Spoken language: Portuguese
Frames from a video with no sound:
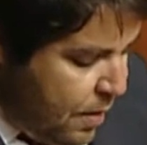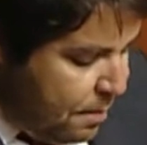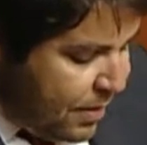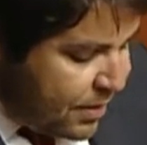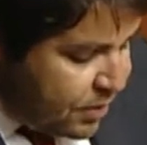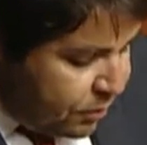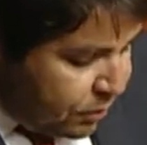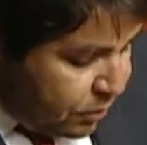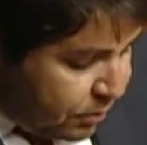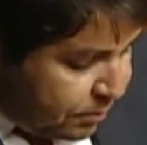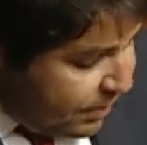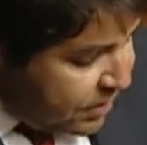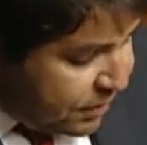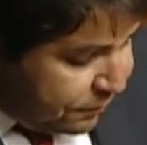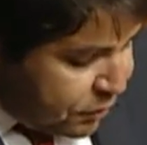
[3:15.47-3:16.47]
mas,
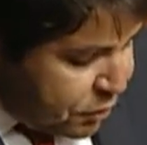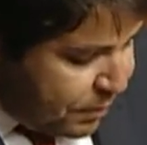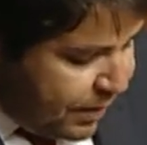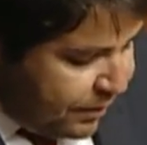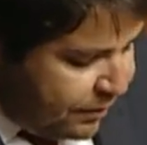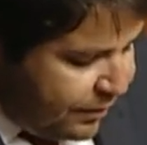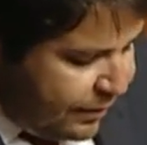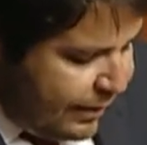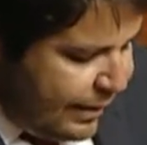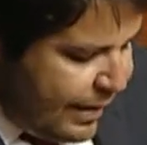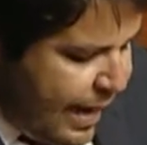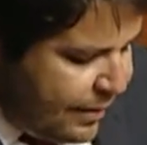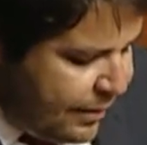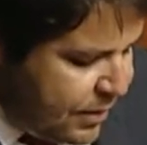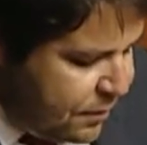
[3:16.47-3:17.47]
mas infelizmente
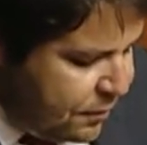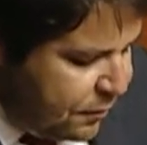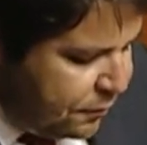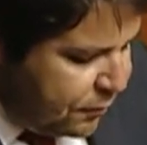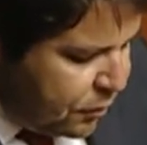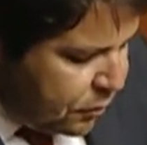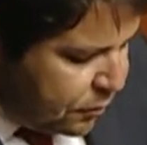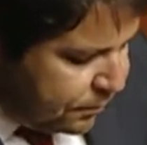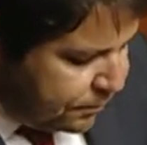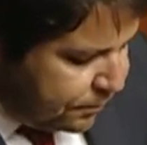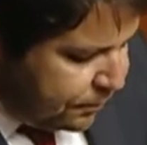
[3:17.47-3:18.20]
nada se verificou.